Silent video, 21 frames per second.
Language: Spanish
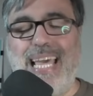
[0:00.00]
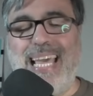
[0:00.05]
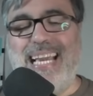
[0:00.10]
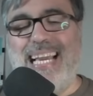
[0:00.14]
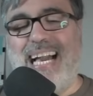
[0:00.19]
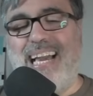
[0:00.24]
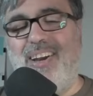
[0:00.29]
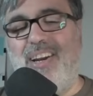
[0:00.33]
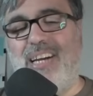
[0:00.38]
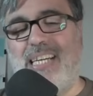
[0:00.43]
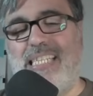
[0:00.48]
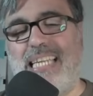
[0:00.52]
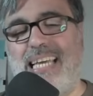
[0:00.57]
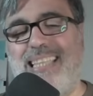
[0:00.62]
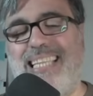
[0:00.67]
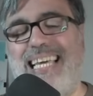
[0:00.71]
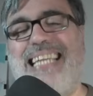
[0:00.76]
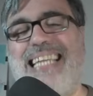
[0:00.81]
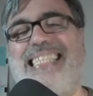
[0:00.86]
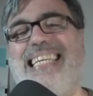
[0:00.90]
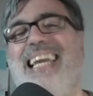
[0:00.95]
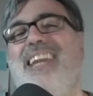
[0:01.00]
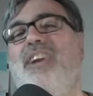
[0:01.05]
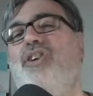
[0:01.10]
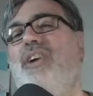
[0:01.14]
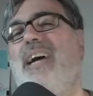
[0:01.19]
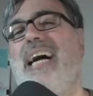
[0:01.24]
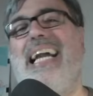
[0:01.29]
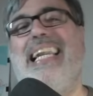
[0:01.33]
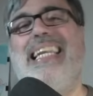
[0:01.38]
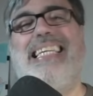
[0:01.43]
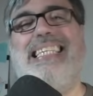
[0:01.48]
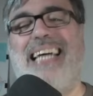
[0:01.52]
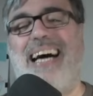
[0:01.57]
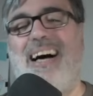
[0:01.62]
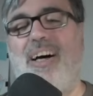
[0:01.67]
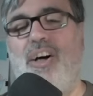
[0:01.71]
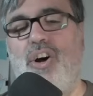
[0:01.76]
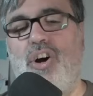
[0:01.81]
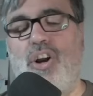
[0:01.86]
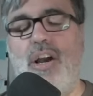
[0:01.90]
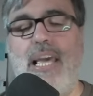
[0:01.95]
Caio Alexander es el
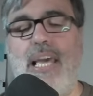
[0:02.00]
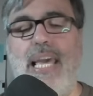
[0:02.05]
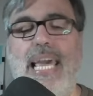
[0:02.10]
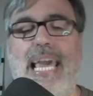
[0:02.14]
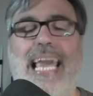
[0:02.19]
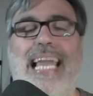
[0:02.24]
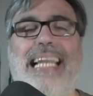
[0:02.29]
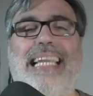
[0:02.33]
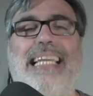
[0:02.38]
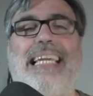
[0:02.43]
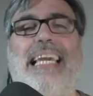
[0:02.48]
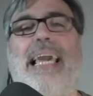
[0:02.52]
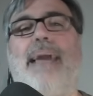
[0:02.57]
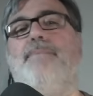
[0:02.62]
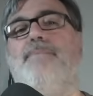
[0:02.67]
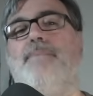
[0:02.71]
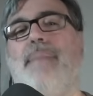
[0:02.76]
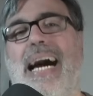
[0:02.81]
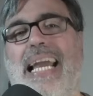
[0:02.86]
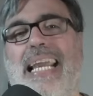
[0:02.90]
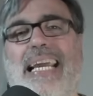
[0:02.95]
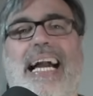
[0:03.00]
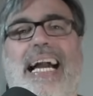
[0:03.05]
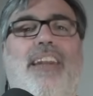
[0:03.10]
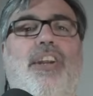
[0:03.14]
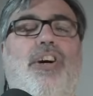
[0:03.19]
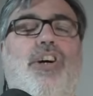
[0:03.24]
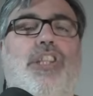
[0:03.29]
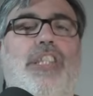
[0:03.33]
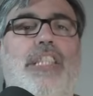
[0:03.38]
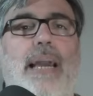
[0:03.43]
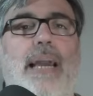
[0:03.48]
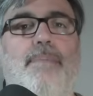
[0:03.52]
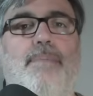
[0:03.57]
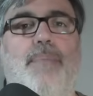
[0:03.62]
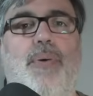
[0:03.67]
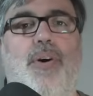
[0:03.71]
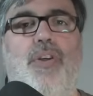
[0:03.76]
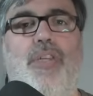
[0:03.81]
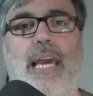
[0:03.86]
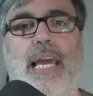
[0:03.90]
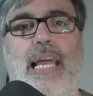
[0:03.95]
organizador, el que marca los
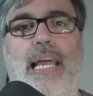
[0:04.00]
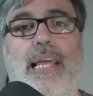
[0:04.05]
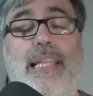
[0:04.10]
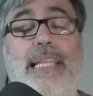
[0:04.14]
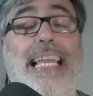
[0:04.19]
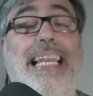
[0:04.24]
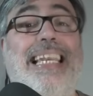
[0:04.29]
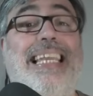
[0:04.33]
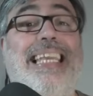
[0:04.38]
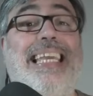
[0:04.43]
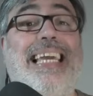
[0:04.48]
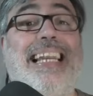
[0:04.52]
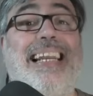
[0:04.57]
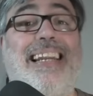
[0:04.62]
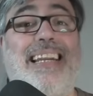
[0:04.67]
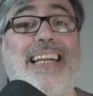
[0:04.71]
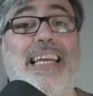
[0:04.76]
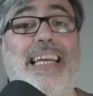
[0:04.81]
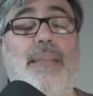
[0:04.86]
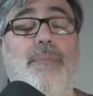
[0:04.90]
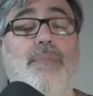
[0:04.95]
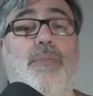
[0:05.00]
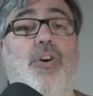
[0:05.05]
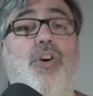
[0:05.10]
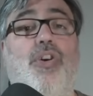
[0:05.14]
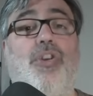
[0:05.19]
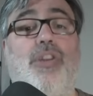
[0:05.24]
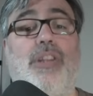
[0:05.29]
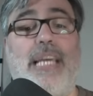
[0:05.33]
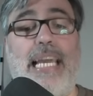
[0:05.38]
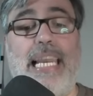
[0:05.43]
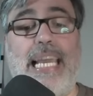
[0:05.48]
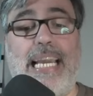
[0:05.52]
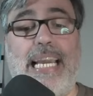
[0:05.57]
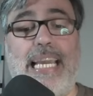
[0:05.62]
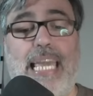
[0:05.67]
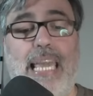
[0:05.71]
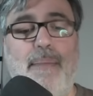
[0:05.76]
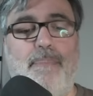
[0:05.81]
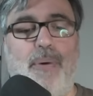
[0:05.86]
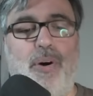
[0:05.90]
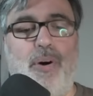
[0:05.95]
tiempos y el ritmo del
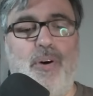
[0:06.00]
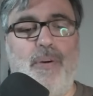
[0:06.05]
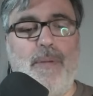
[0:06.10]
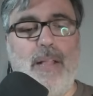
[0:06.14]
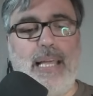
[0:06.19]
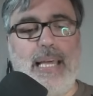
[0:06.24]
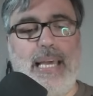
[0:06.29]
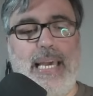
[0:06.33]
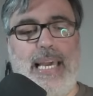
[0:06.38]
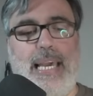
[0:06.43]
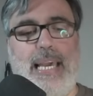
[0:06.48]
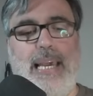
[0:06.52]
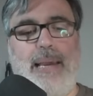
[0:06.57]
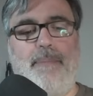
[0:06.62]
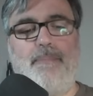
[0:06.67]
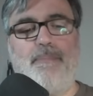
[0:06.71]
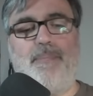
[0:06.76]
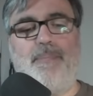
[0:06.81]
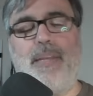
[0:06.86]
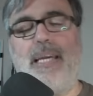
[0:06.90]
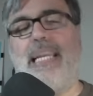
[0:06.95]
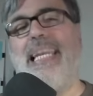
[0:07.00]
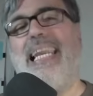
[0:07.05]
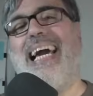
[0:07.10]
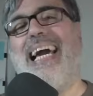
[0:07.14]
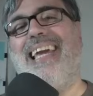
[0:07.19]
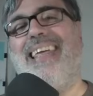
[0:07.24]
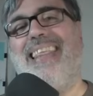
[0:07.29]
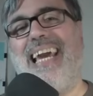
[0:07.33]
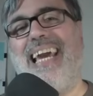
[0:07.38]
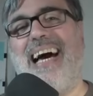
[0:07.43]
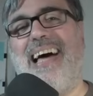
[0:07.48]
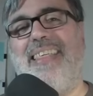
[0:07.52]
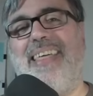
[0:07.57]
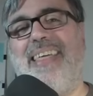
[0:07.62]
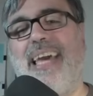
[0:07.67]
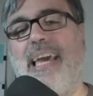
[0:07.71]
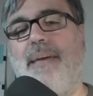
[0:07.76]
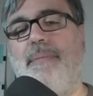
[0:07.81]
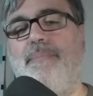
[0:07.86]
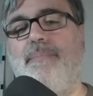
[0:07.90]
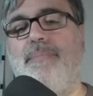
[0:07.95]
equipo. Em, la idea
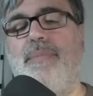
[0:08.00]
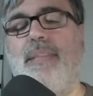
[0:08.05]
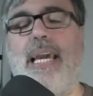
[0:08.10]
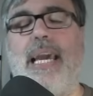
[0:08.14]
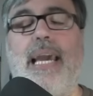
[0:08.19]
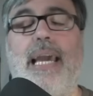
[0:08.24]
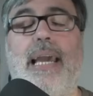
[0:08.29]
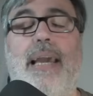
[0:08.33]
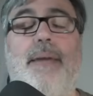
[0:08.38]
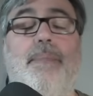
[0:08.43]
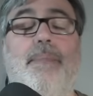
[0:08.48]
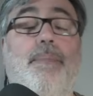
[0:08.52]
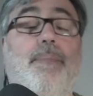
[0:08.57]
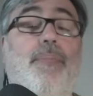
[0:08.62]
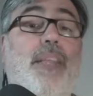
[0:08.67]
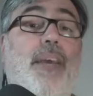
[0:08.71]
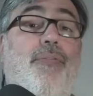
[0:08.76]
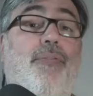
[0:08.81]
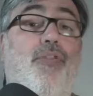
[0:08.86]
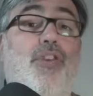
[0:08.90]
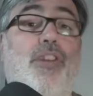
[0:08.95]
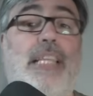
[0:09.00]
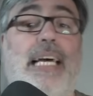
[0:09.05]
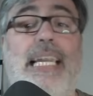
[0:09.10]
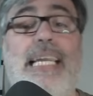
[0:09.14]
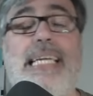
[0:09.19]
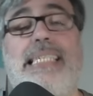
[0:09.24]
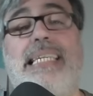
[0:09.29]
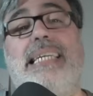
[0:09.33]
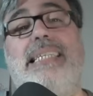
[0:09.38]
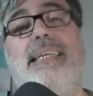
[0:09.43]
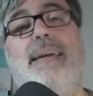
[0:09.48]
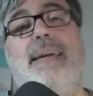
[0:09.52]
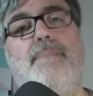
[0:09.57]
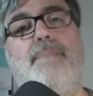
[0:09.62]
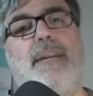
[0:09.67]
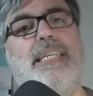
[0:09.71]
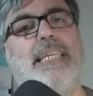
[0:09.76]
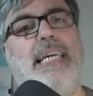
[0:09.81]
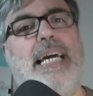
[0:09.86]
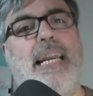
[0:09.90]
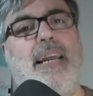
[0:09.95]
de, Fortaleza
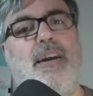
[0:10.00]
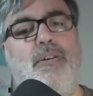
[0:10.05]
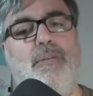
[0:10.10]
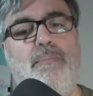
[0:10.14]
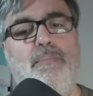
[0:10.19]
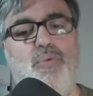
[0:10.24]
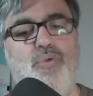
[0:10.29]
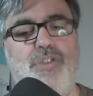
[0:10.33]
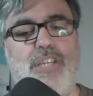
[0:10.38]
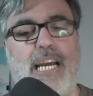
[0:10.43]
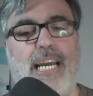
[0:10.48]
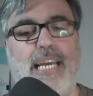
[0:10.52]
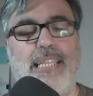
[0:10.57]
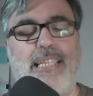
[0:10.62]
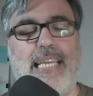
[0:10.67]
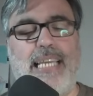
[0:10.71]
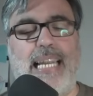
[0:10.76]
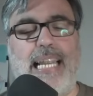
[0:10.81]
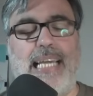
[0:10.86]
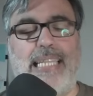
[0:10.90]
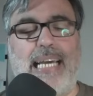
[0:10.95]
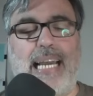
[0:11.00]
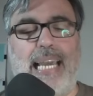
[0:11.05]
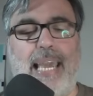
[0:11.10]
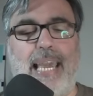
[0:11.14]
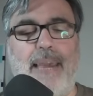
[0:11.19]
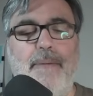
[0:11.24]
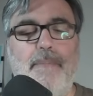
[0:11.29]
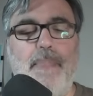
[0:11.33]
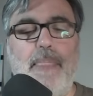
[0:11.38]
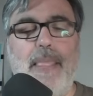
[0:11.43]
siempre llegar con mucha gente al ataque.